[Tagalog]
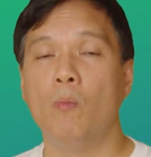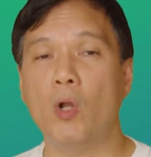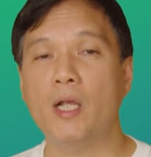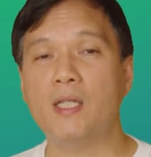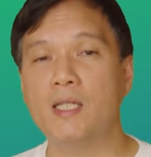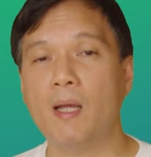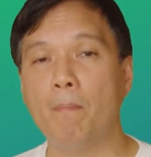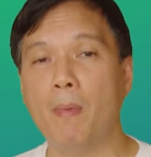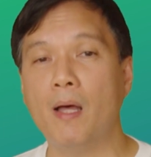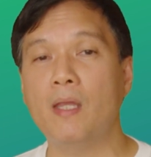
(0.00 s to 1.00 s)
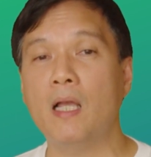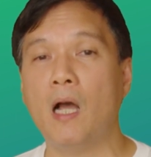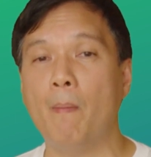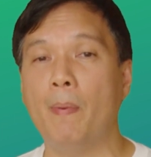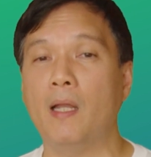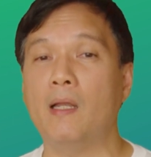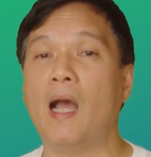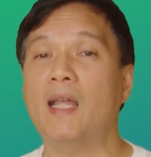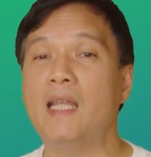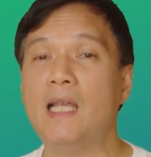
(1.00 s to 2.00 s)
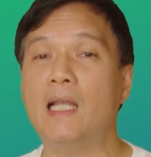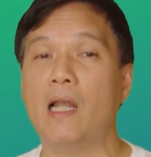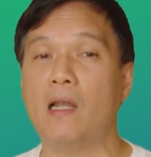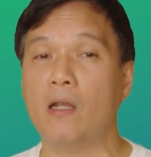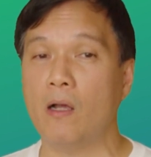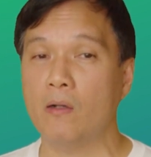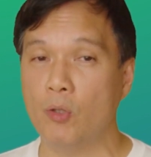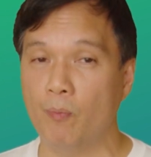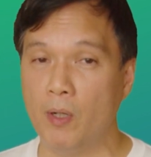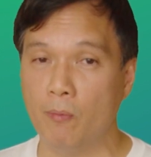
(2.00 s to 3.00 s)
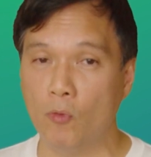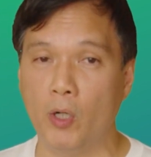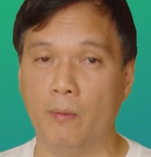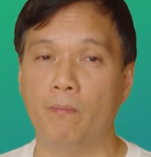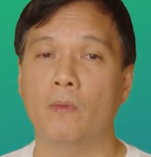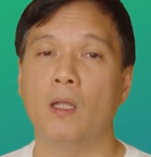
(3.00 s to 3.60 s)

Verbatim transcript: mula sa isang bonding company na kinikilala ng Supreme Court